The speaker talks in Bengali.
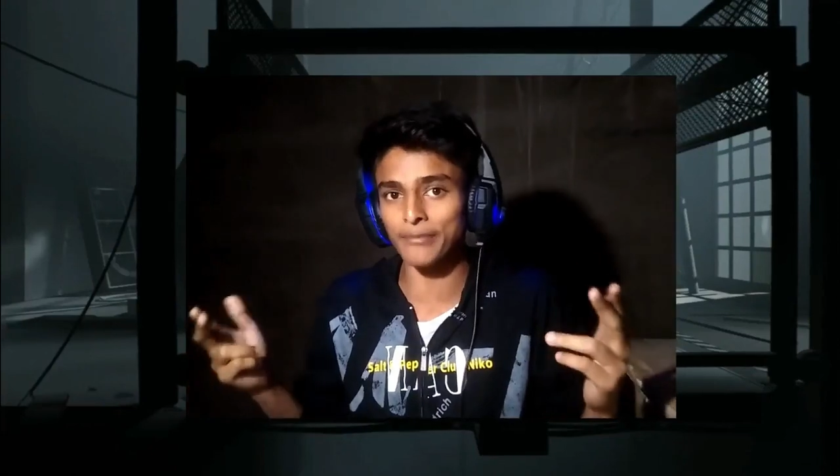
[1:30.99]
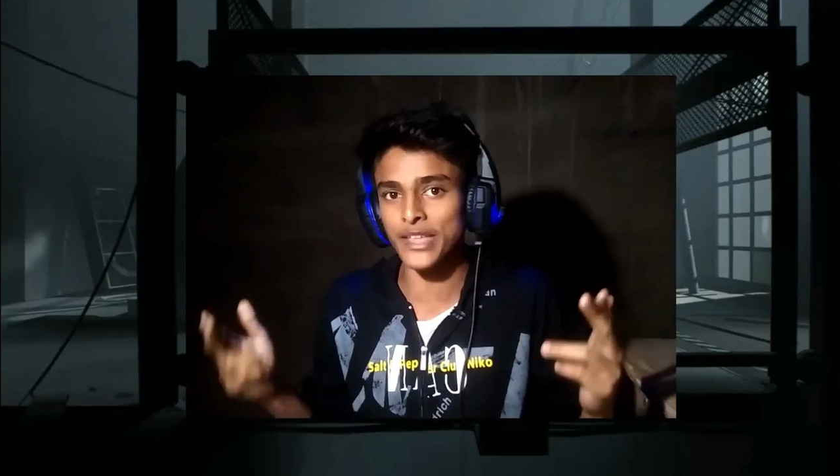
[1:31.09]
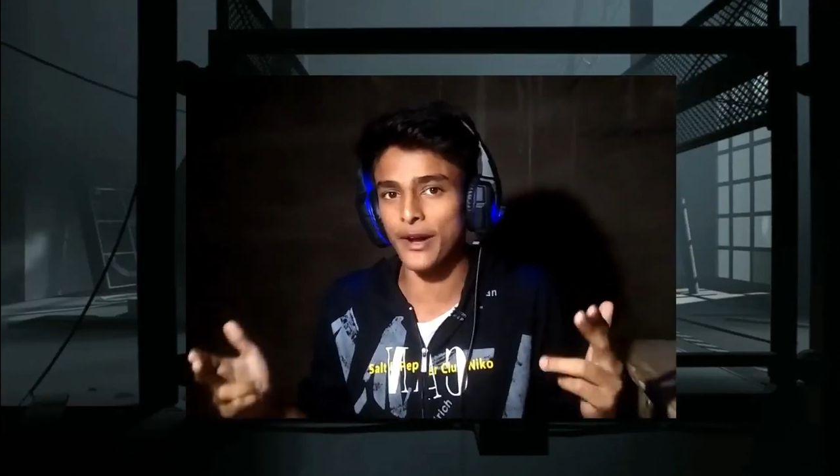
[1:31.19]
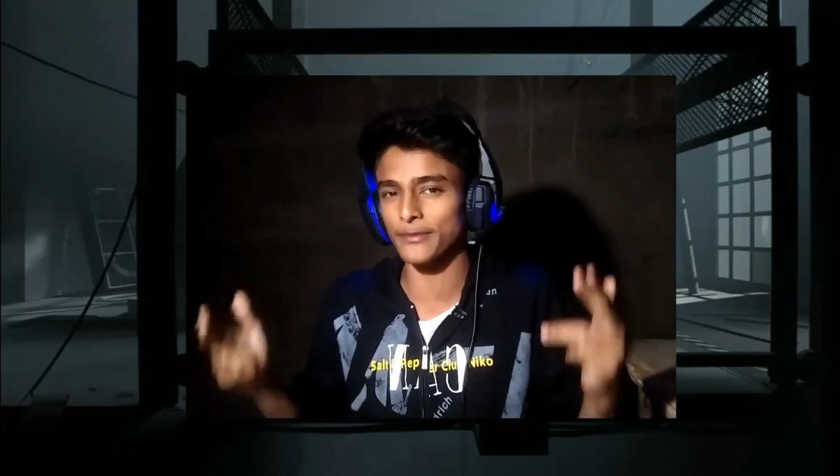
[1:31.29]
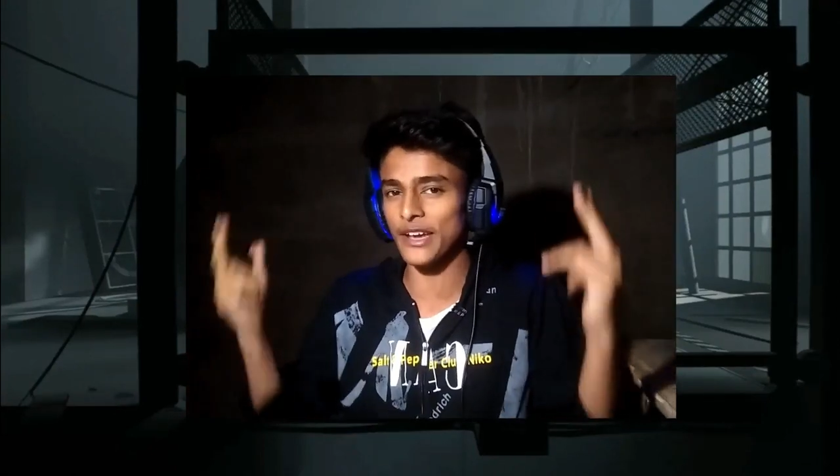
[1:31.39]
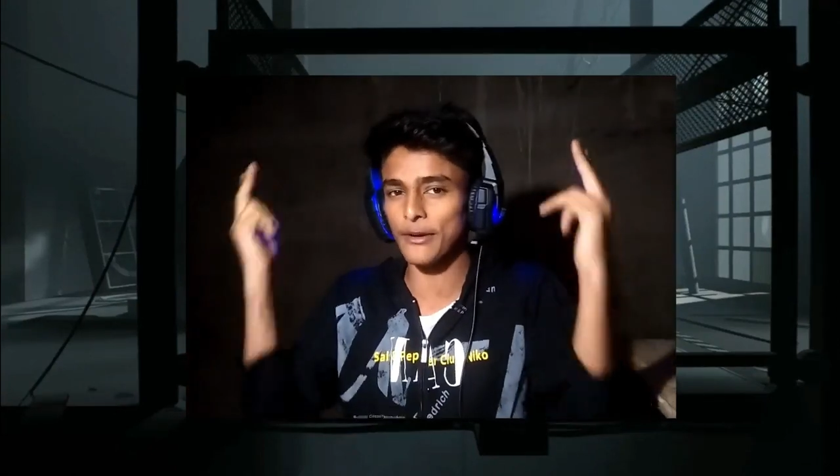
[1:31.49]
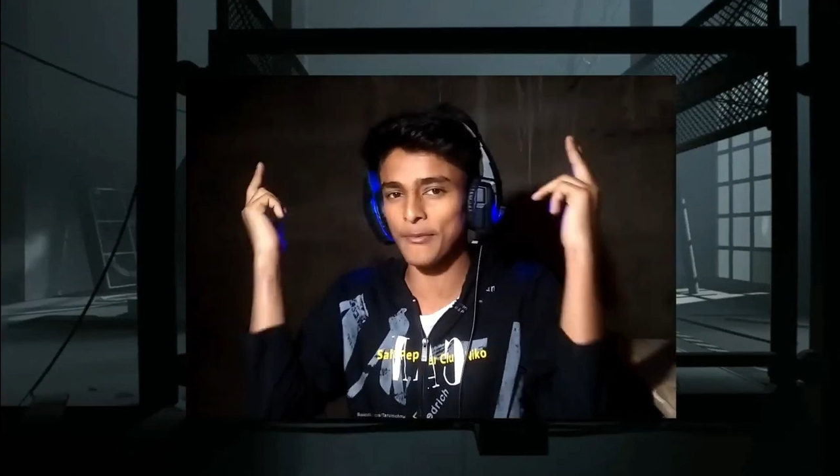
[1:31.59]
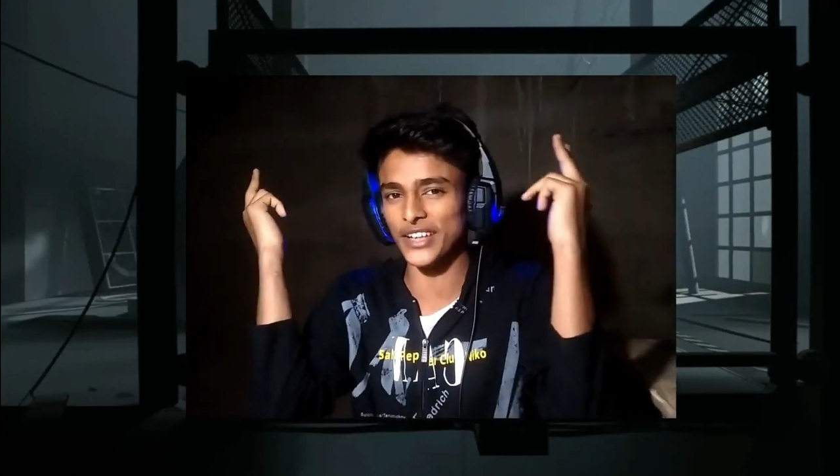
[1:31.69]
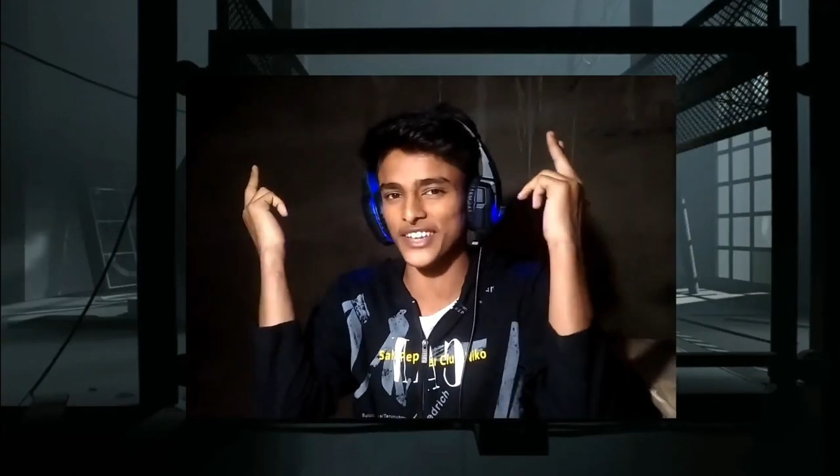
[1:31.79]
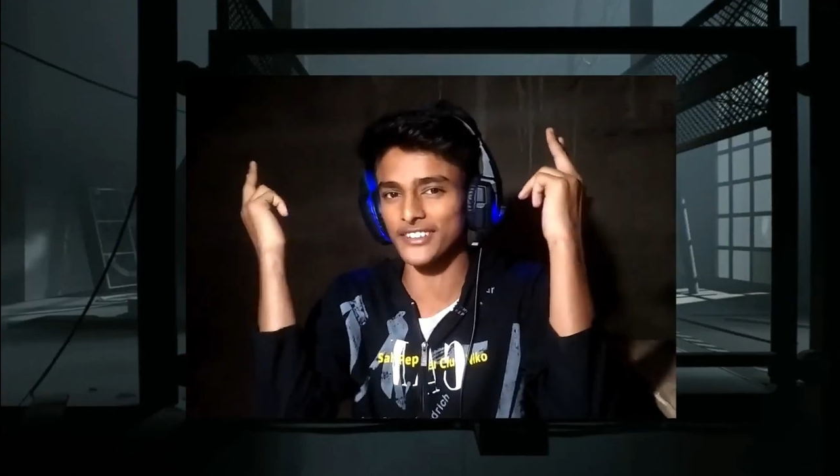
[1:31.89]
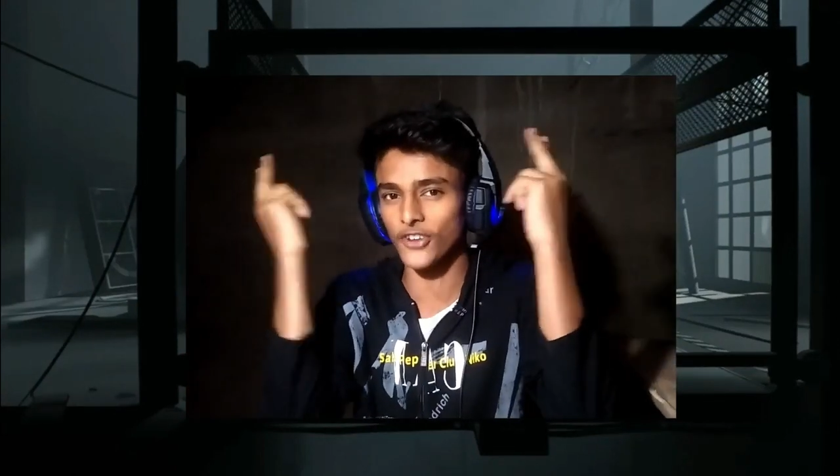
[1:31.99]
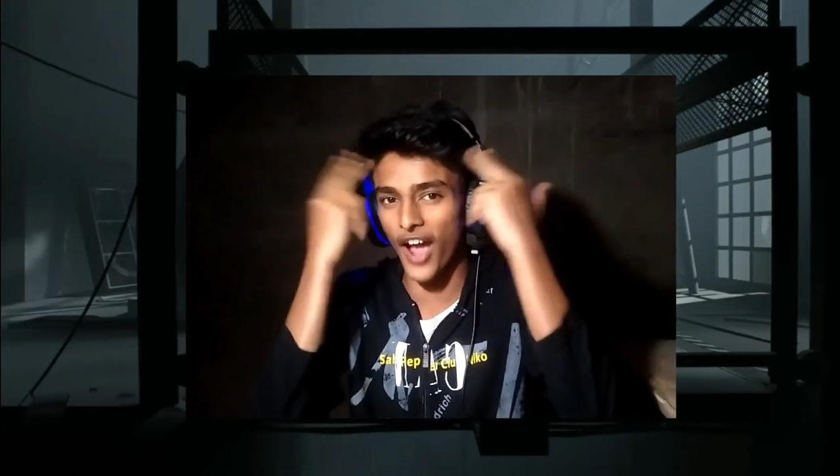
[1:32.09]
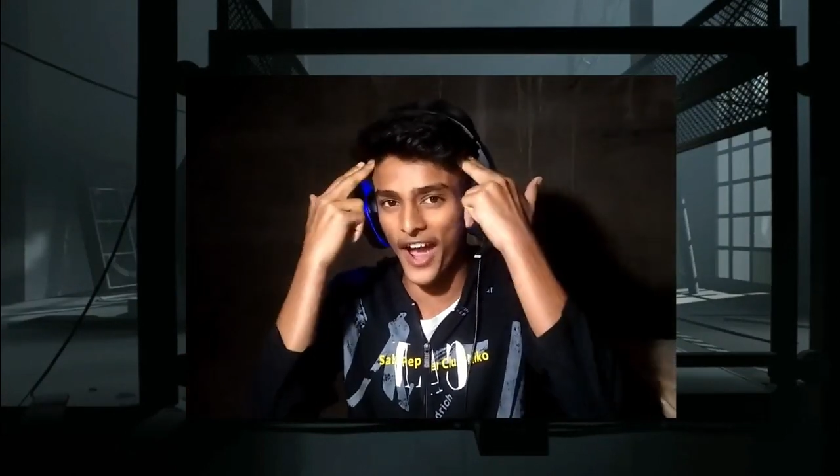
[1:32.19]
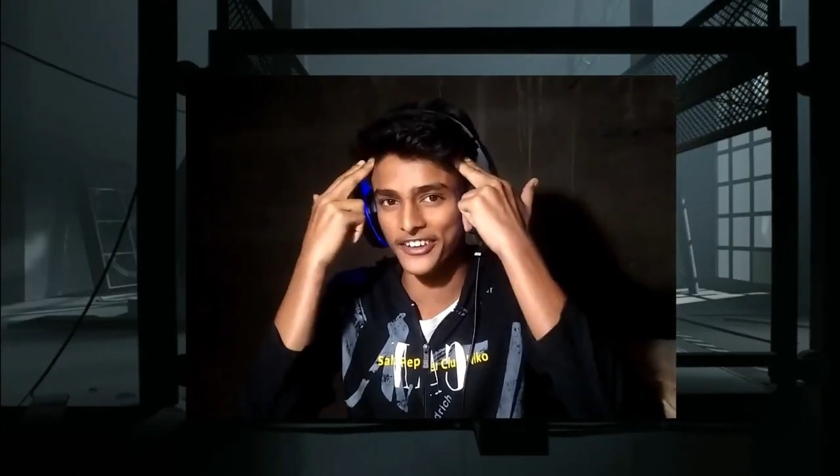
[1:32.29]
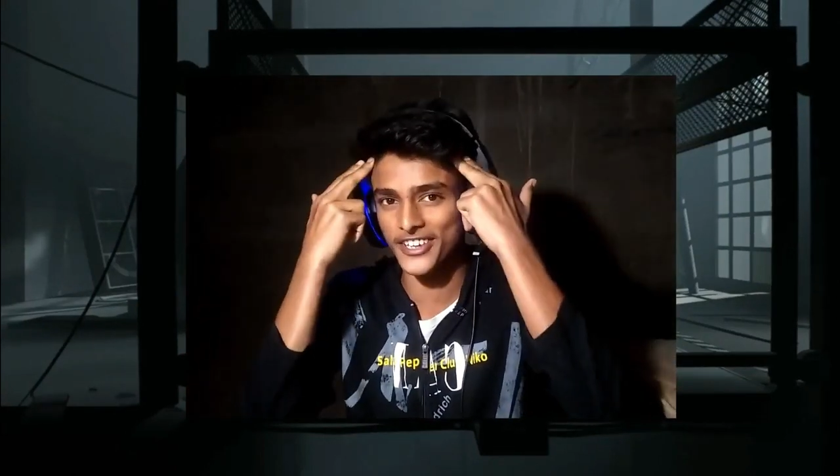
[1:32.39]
ভাবতে ভাবতে আমার মাথায় একটা